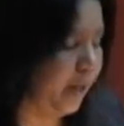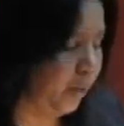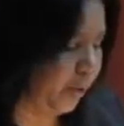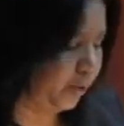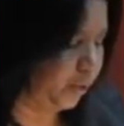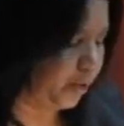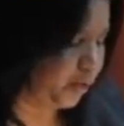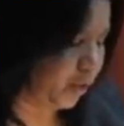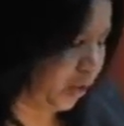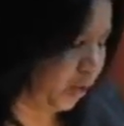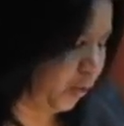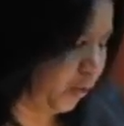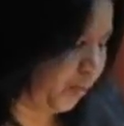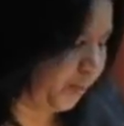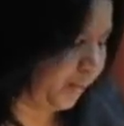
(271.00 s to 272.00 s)
en nuestro
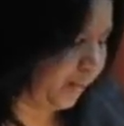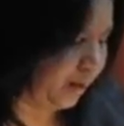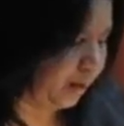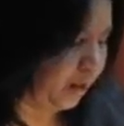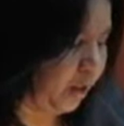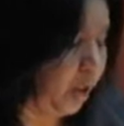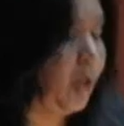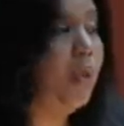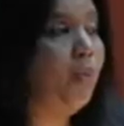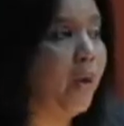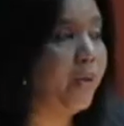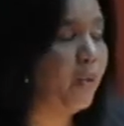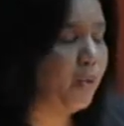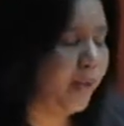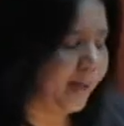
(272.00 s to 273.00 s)
siglo. No
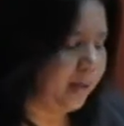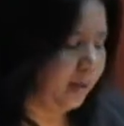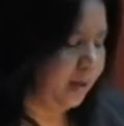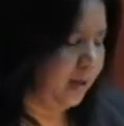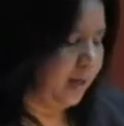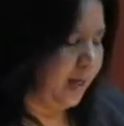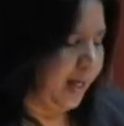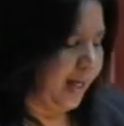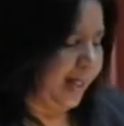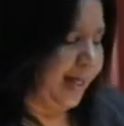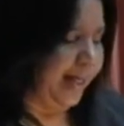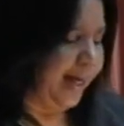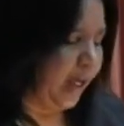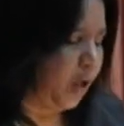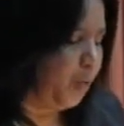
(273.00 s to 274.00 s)
hay duda que
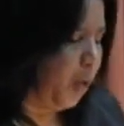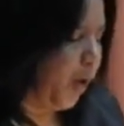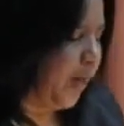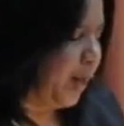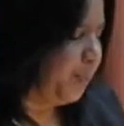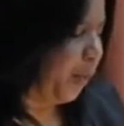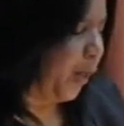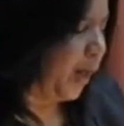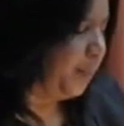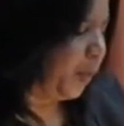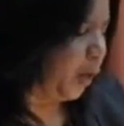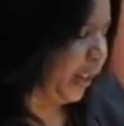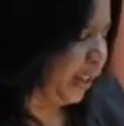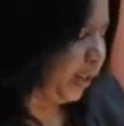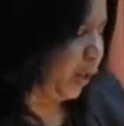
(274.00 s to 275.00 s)
el reacomodo del poder
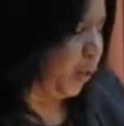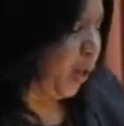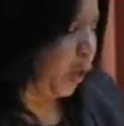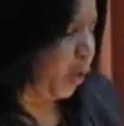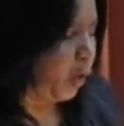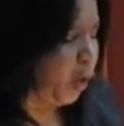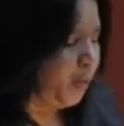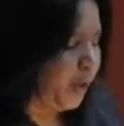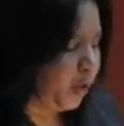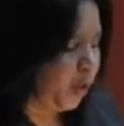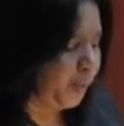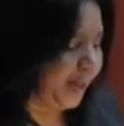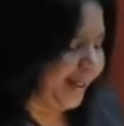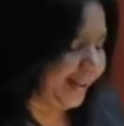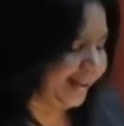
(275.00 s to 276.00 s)
político, económico
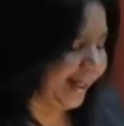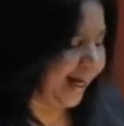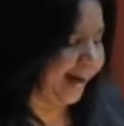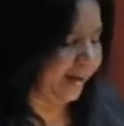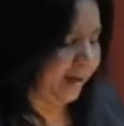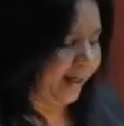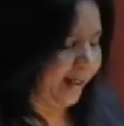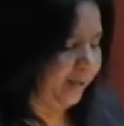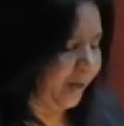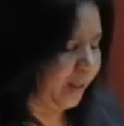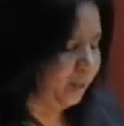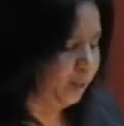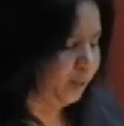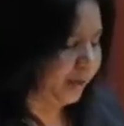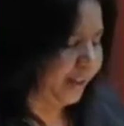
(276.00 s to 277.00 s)
y militar a
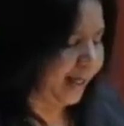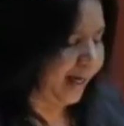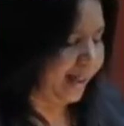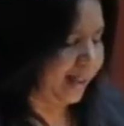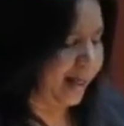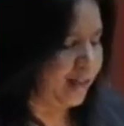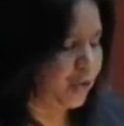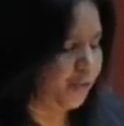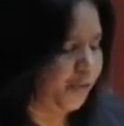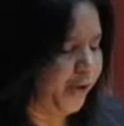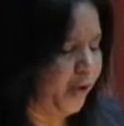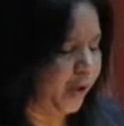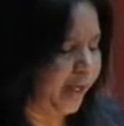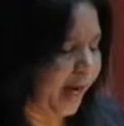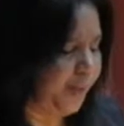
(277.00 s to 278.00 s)
nivel mundial, que ha
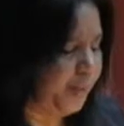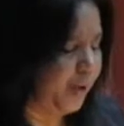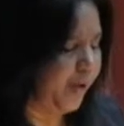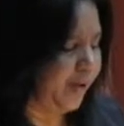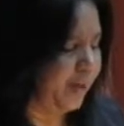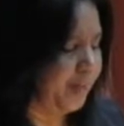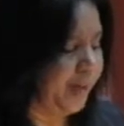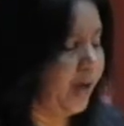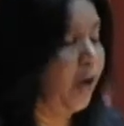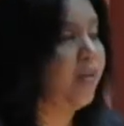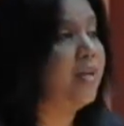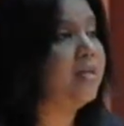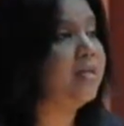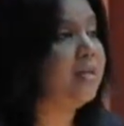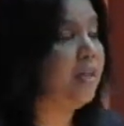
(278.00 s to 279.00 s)
sufrido cambios desde mediados
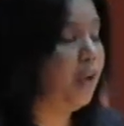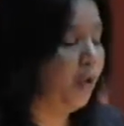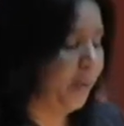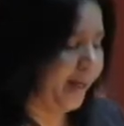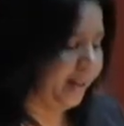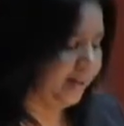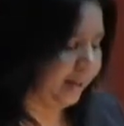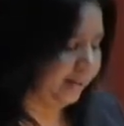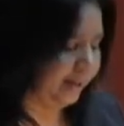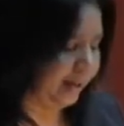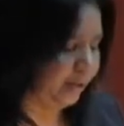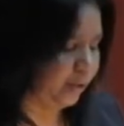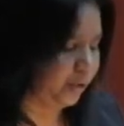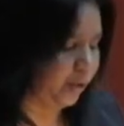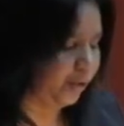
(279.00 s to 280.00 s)
del siglo XX
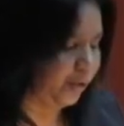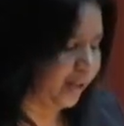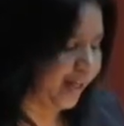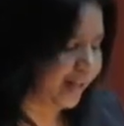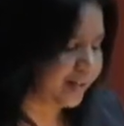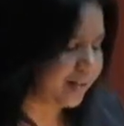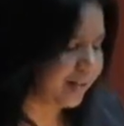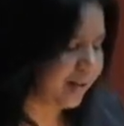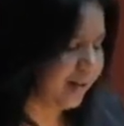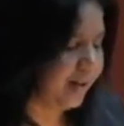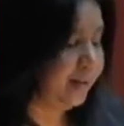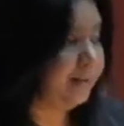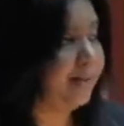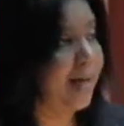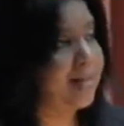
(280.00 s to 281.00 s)
hasta nuestros días,
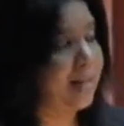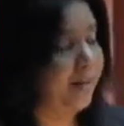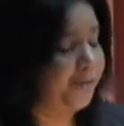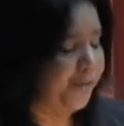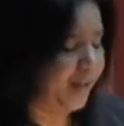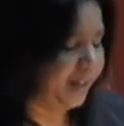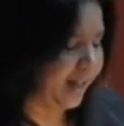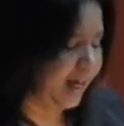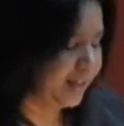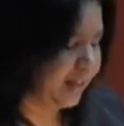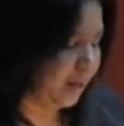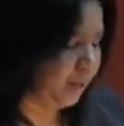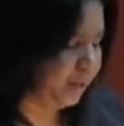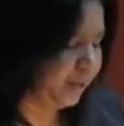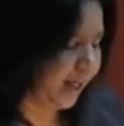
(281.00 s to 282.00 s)
tras el fin de la
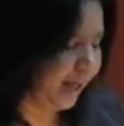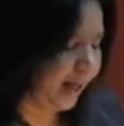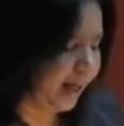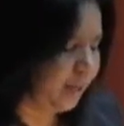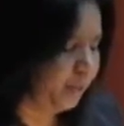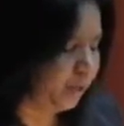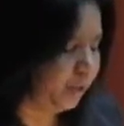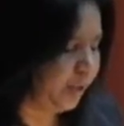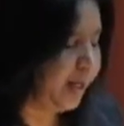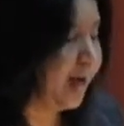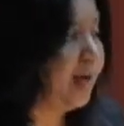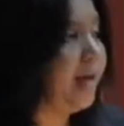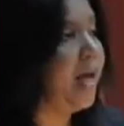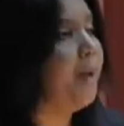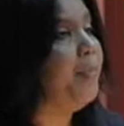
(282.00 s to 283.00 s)
Segunda Guerra
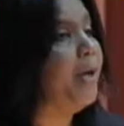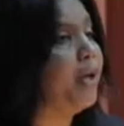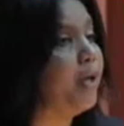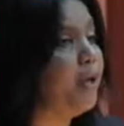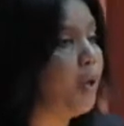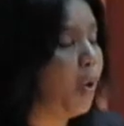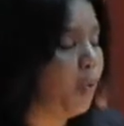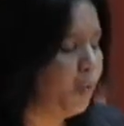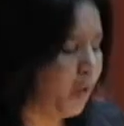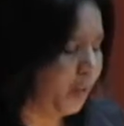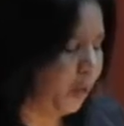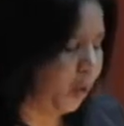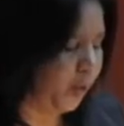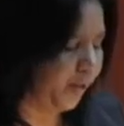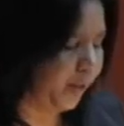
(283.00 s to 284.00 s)
Mundial, emergió un
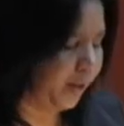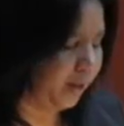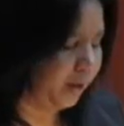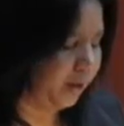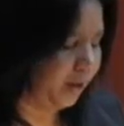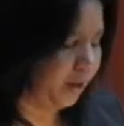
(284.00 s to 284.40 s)
nuevo orden.